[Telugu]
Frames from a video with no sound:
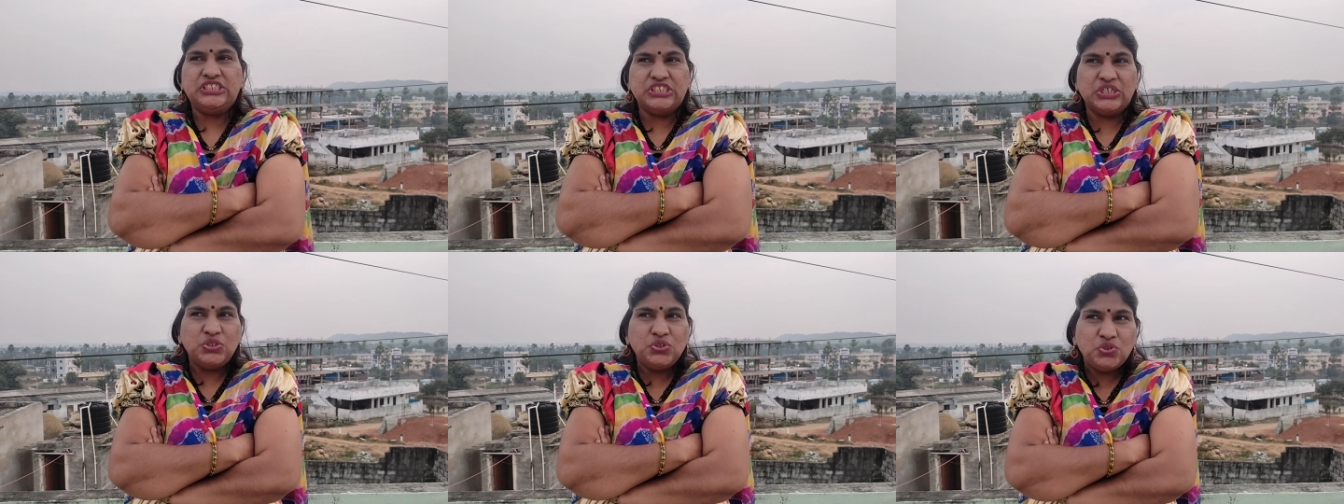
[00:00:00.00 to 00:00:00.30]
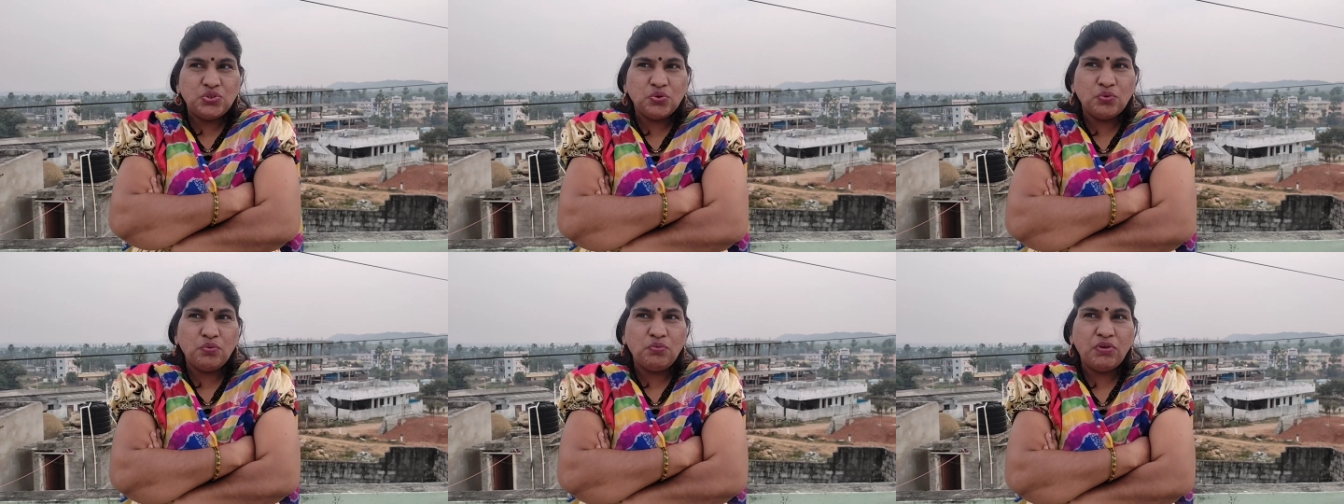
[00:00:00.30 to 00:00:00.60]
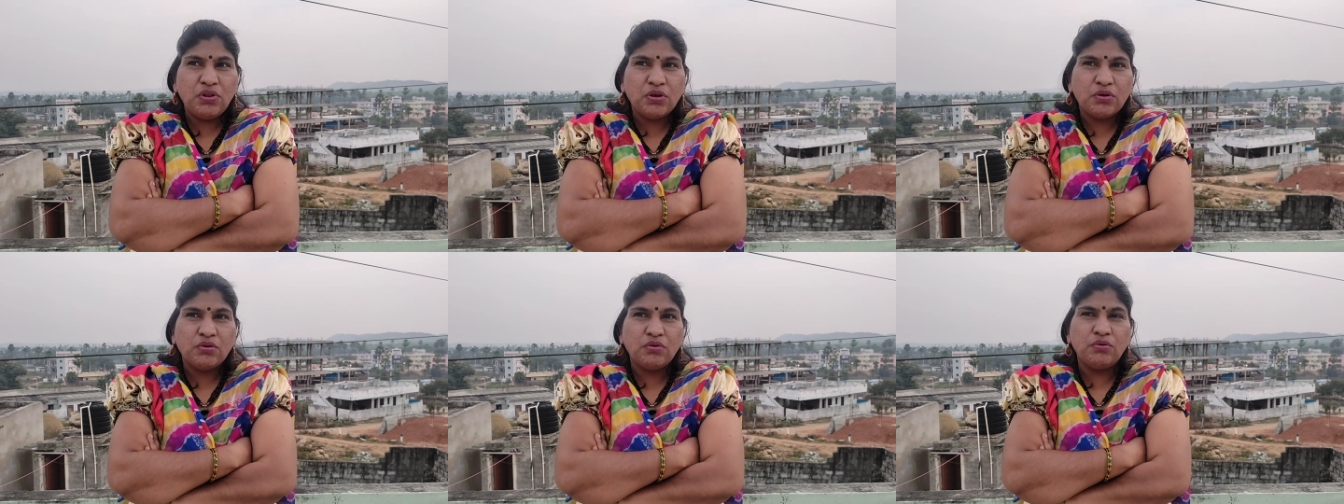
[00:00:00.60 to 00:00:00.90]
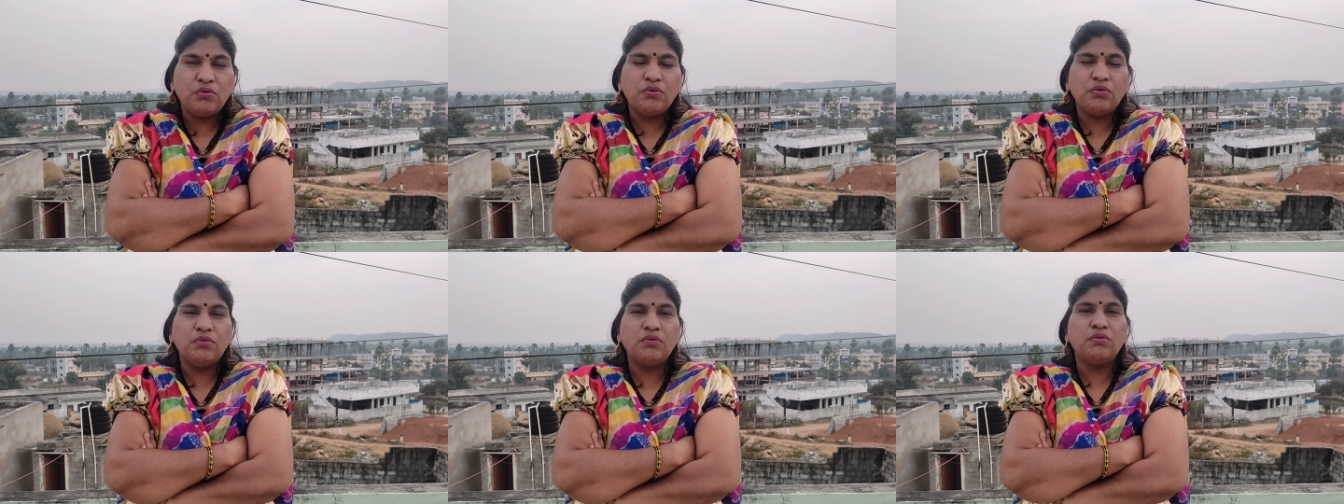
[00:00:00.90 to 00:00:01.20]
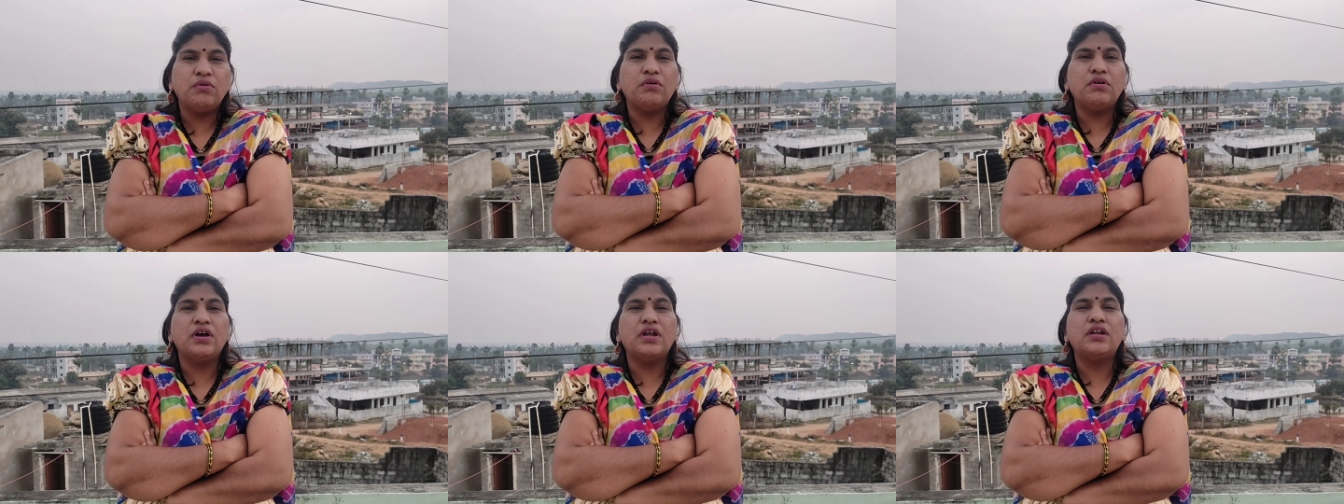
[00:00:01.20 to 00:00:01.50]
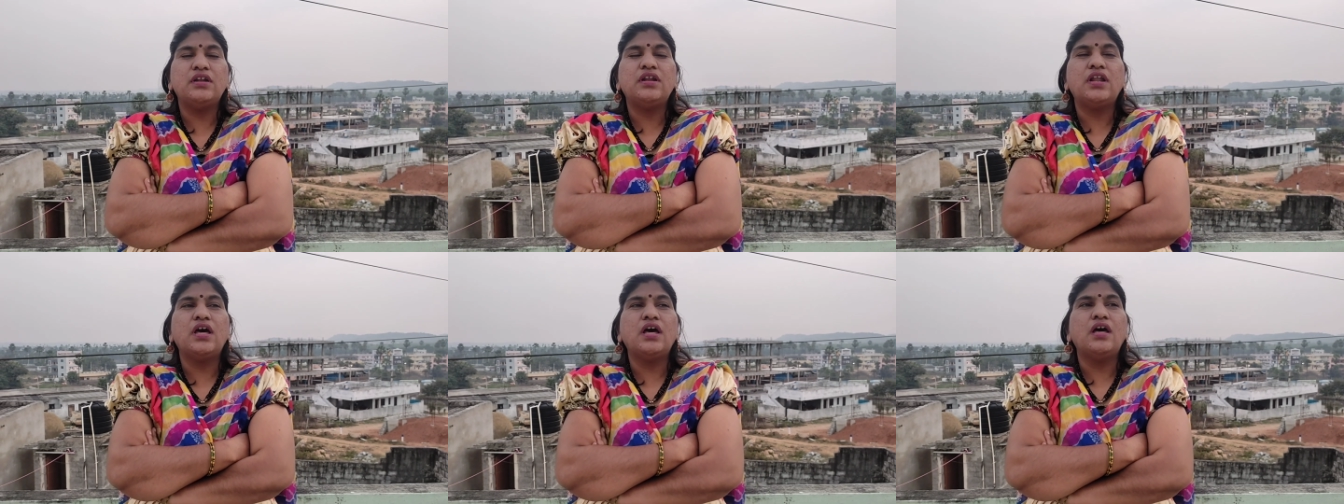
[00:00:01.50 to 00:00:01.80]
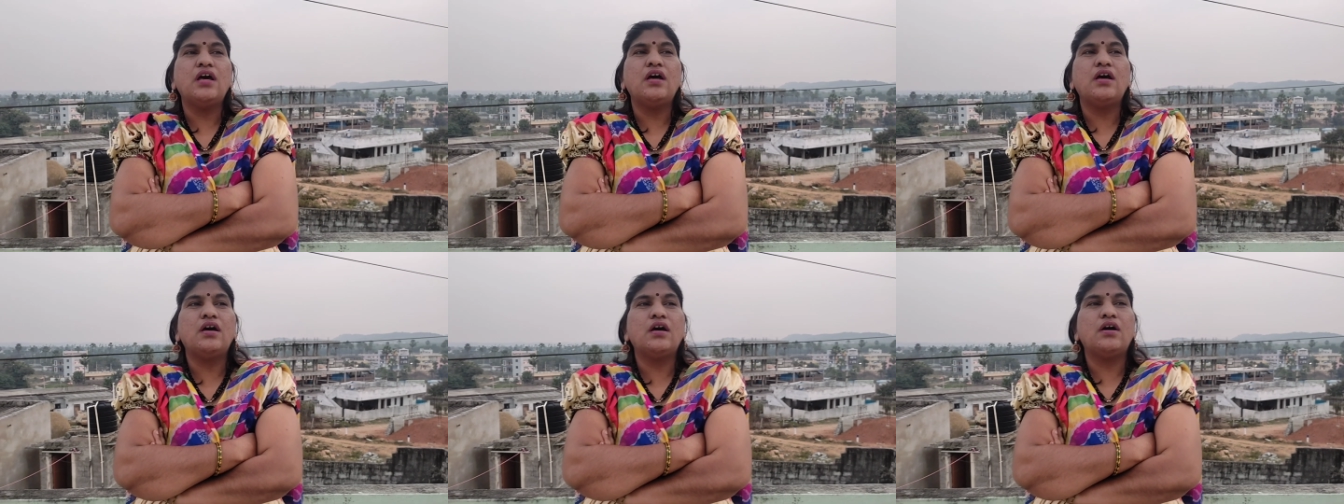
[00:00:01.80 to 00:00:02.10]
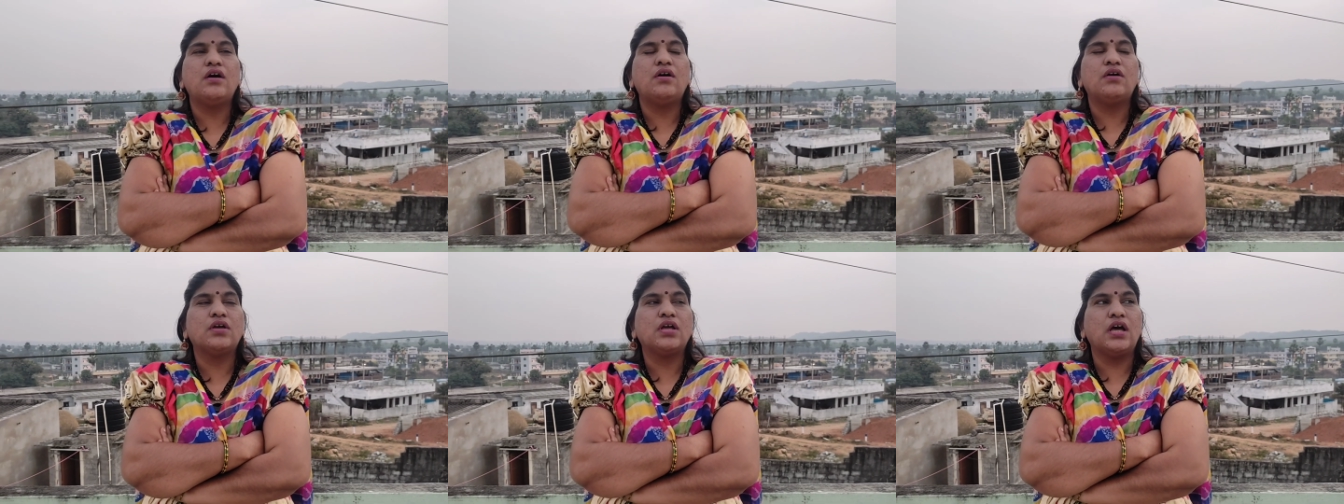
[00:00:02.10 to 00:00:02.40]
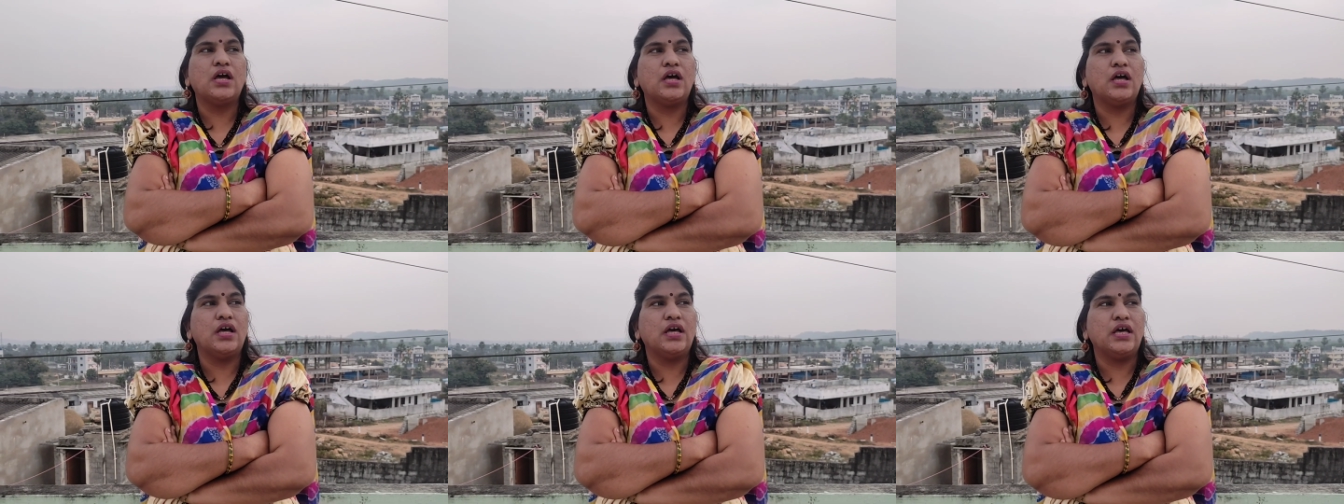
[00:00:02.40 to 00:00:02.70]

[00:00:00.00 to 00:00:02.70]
జంతువులకు అన్న ఒక